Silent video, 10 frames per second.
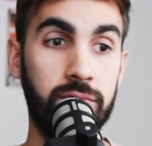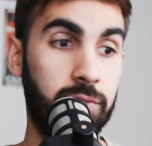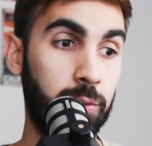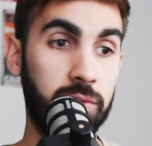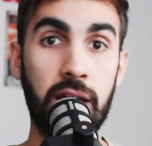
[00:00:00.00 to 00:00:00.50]

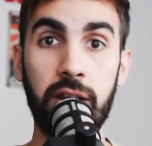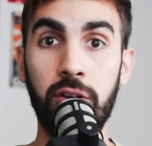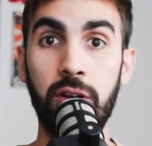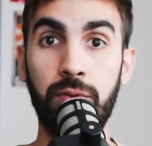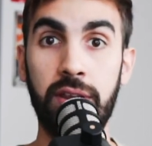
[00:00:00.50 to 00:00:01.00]
con, un tarro
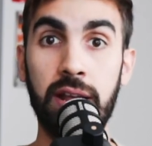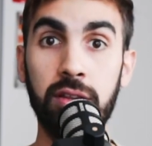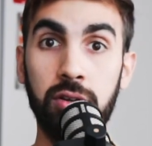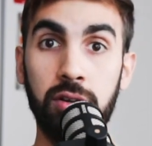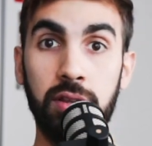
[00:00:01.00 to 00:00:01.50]
y lo fui
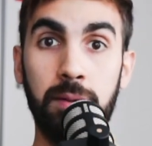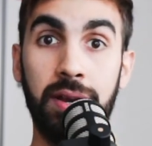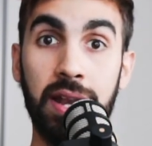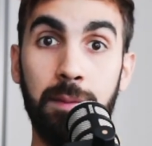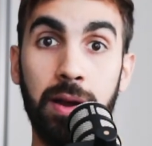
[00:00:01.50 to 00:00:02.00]
girando de
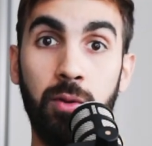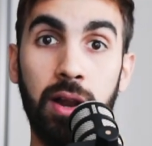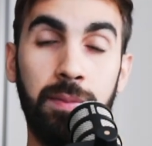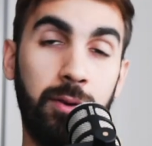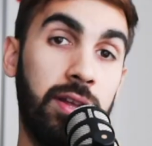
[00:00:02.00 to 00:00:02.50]
manera
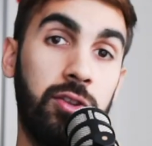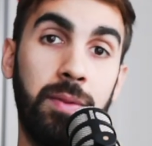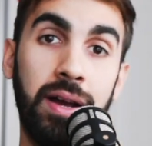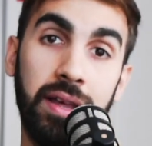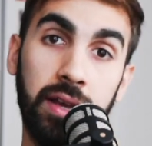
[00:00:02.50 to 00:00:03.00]
manual para una
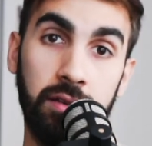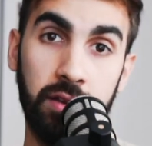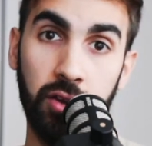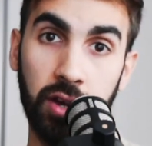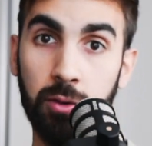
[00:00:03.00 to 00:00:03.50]
toma de
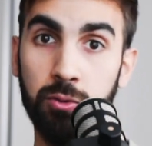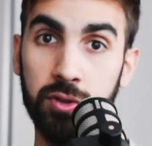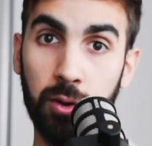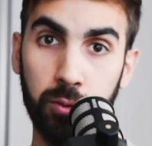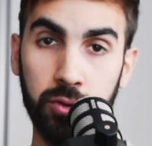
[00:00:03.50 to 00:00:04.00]
creo que un
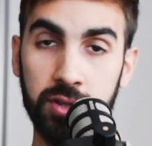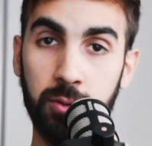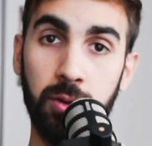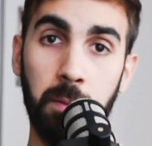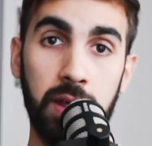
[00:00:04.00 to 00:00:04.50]
segundo,
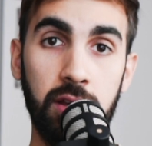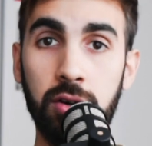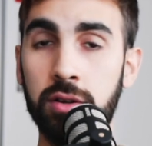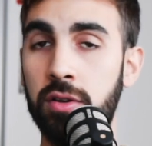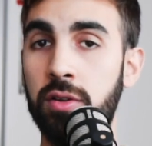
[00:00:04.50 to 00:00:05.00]
segundo y
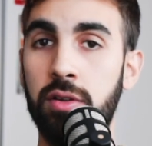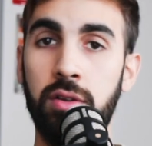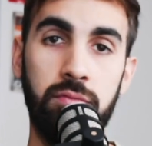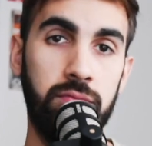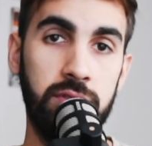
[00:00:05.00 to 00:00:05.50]
medio.
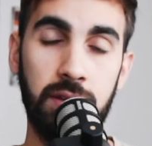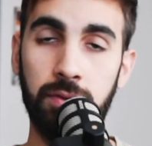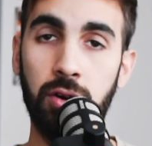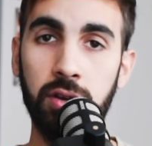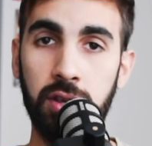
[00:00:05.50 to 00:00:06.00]

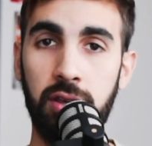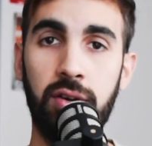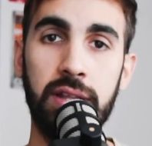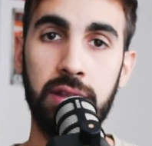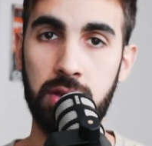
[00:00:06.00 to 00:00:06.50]
Zafó, quedó
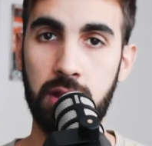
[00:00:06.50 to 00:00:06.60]
bastante